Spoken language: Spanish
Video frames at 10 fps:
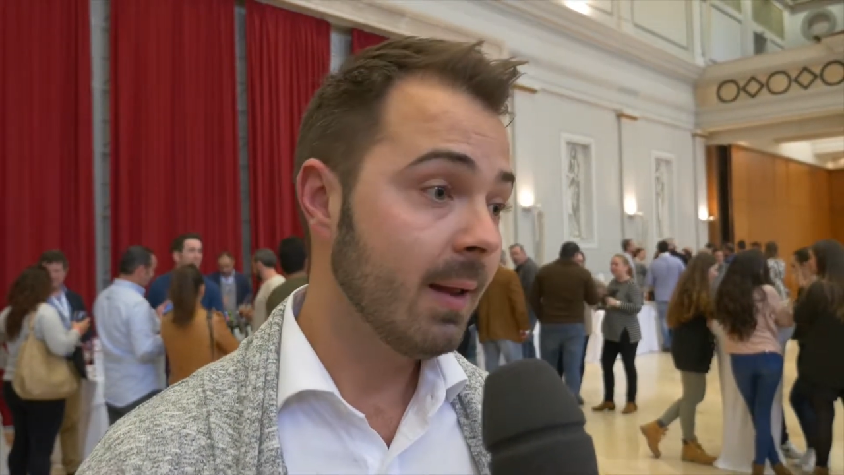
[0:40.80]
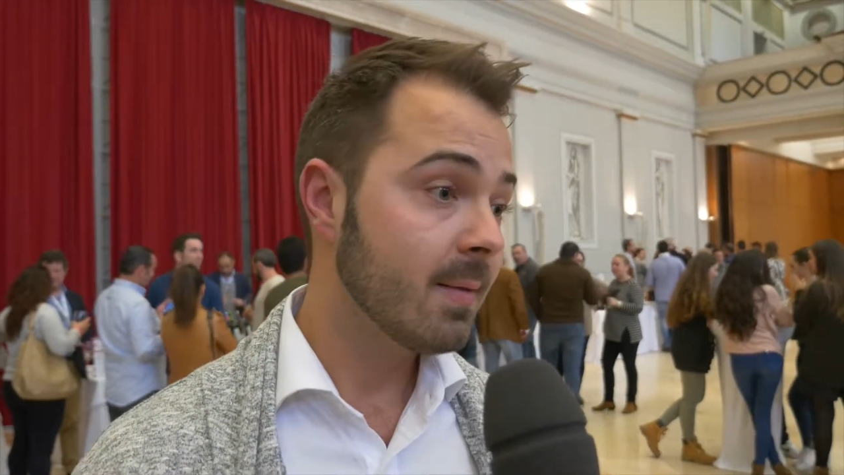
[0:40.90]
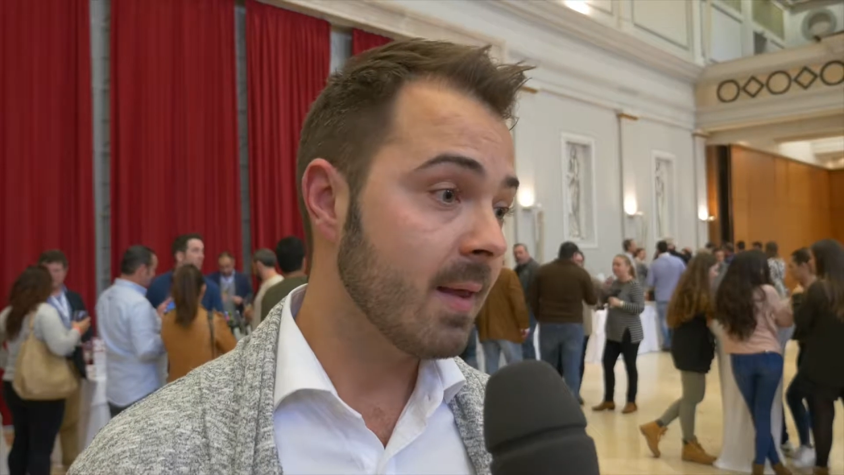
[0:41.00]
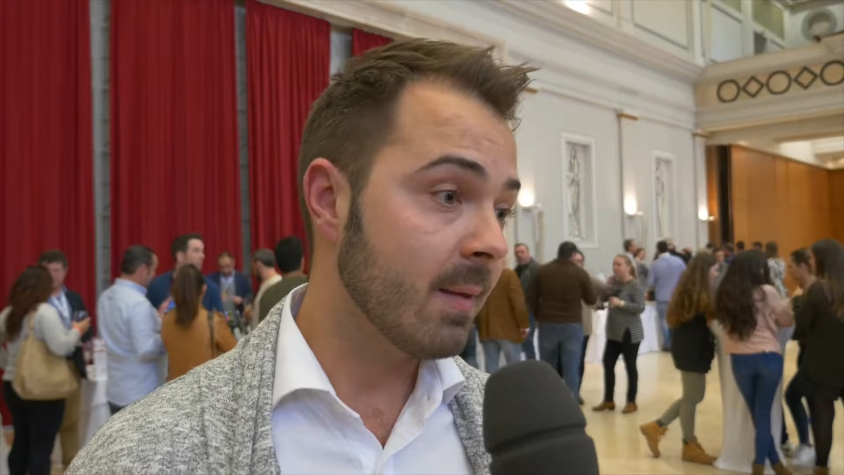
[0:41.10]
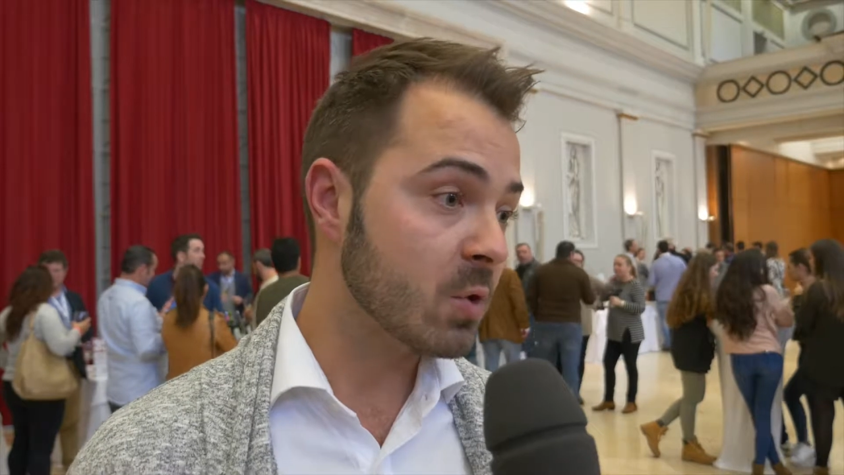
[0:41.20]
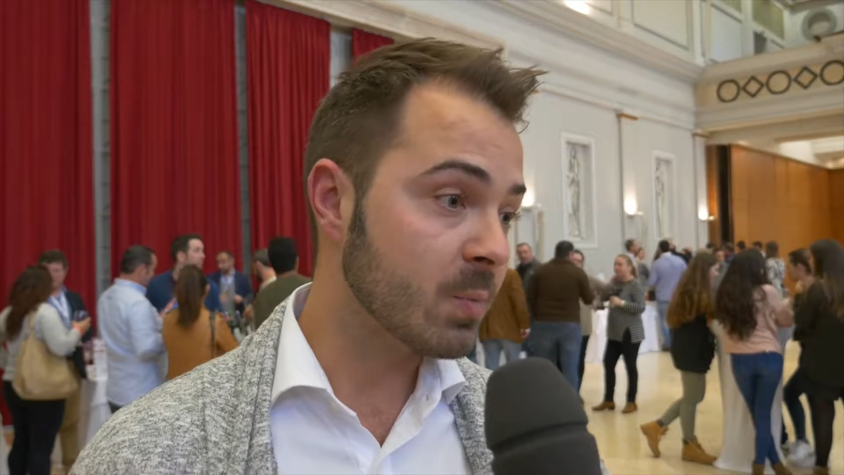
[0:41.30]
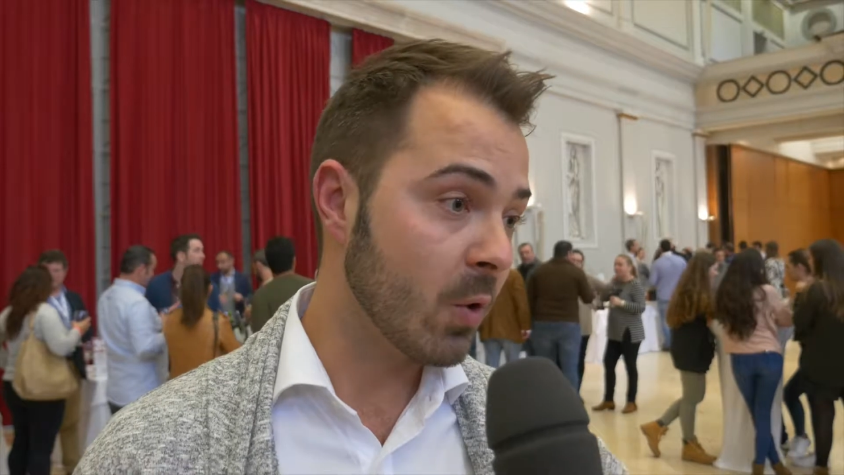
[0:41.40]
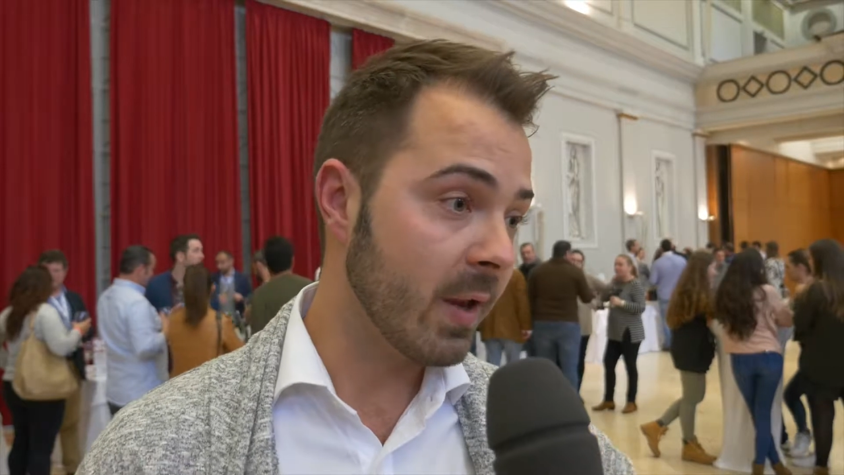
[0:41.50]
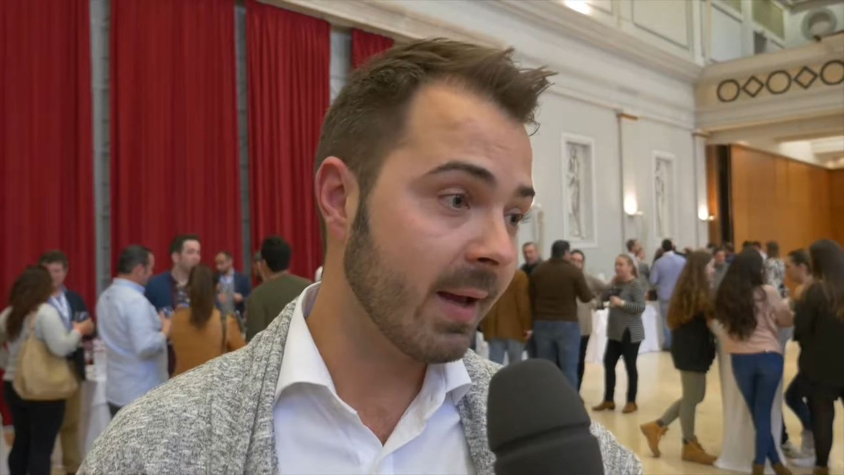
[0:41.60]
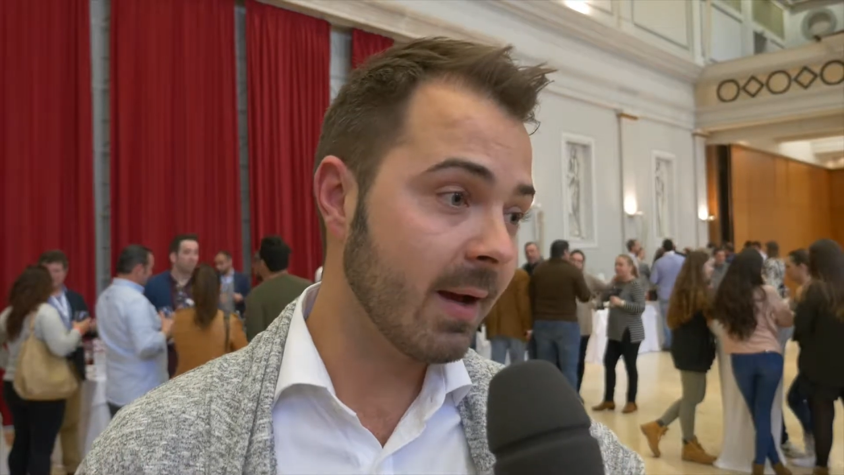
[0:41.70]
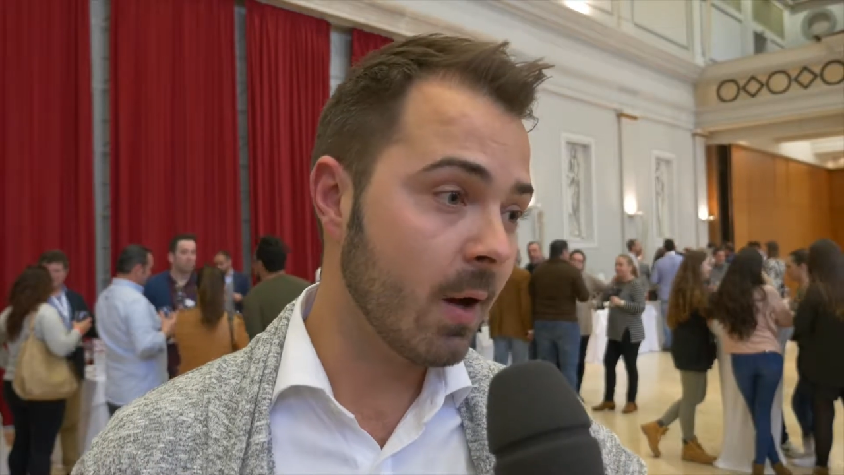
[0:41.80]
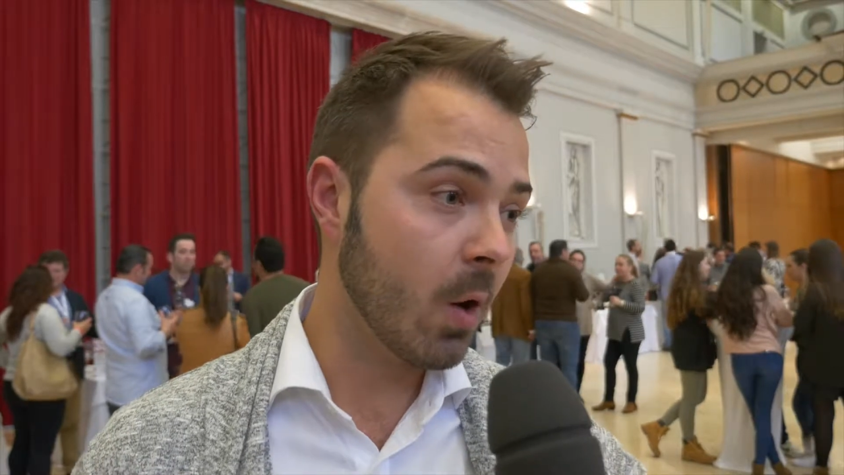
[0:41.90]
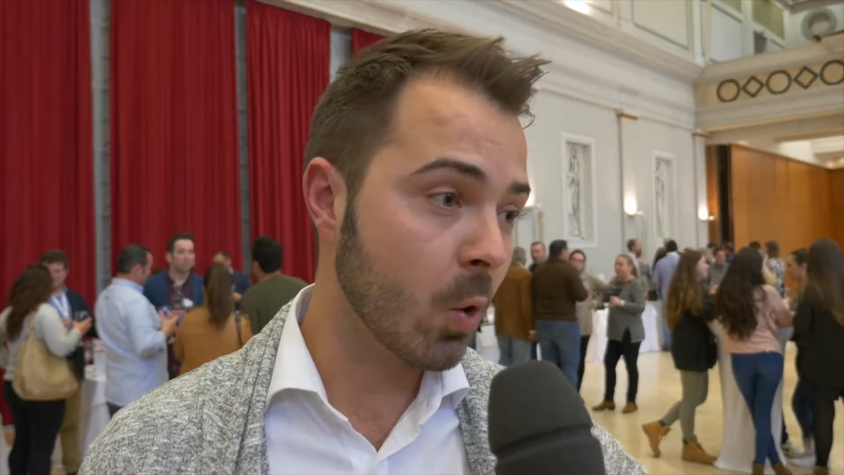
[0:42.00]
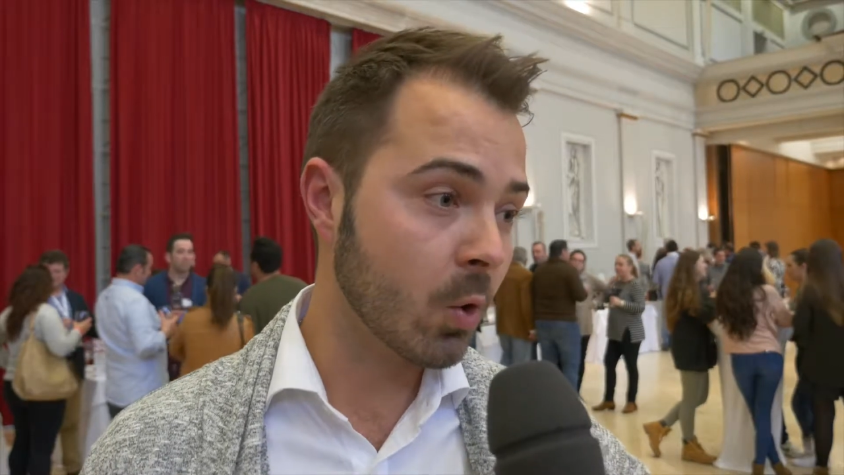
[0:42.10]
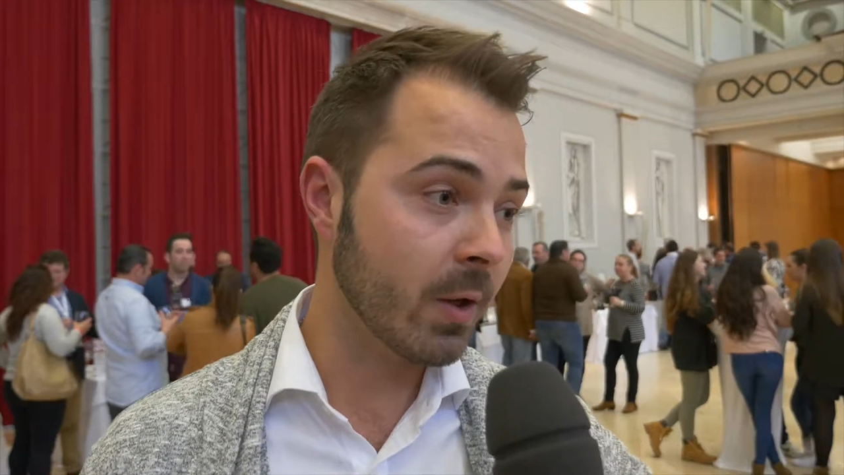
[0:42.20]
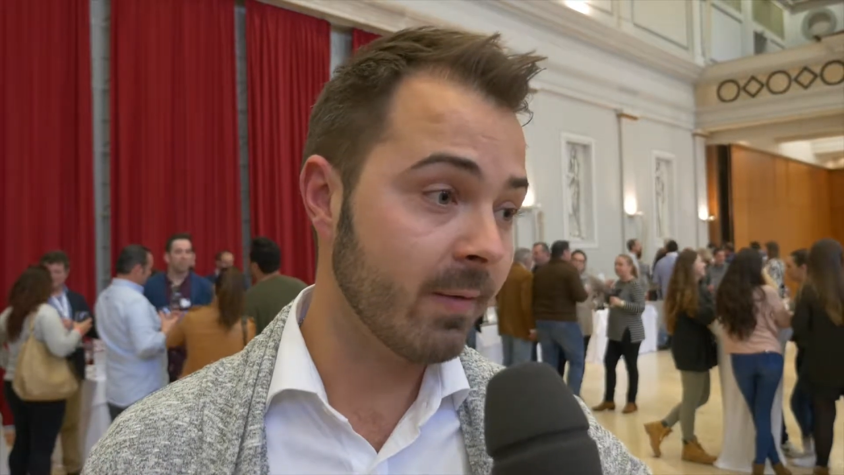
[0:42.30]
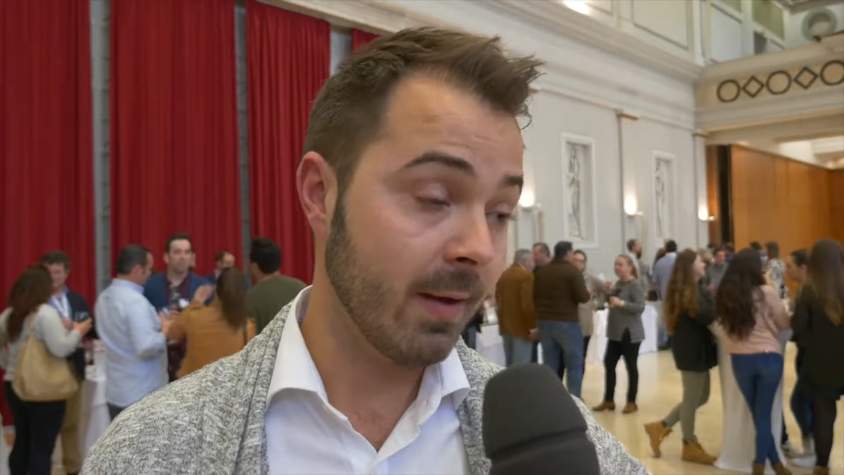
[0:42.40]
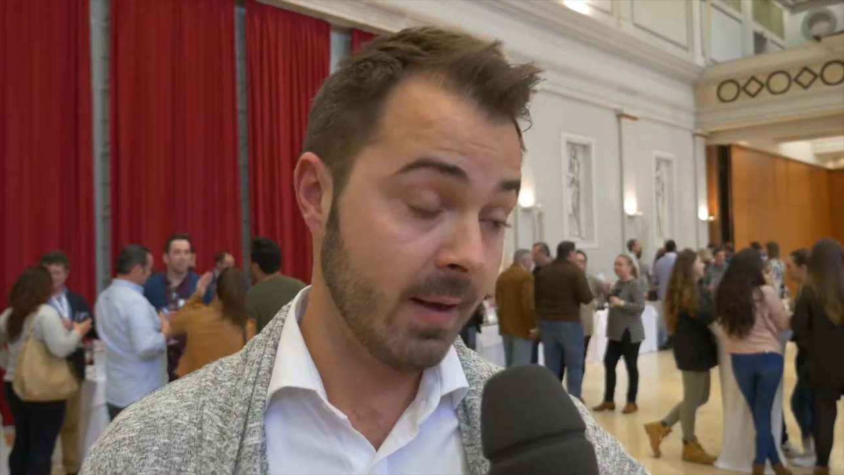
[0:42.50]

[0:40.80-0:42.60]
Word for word: tenemos bodega Oro de,